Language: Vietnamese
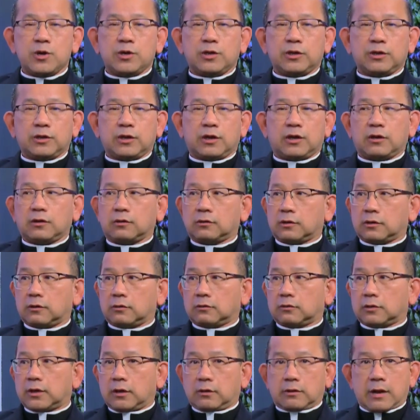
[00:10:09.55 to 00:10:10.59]
nhưng mà rất là hàng
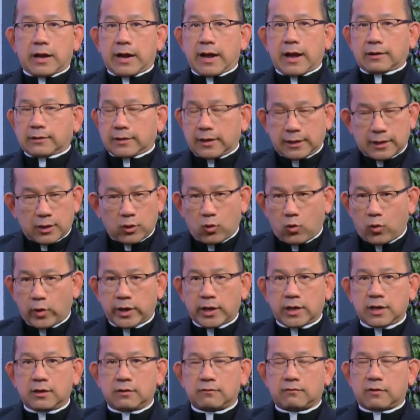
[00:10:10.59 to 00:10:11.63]
rất là quý rất, hàng rất là
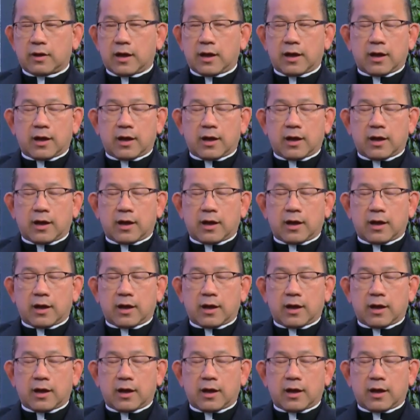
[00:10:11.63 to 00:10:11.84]
quý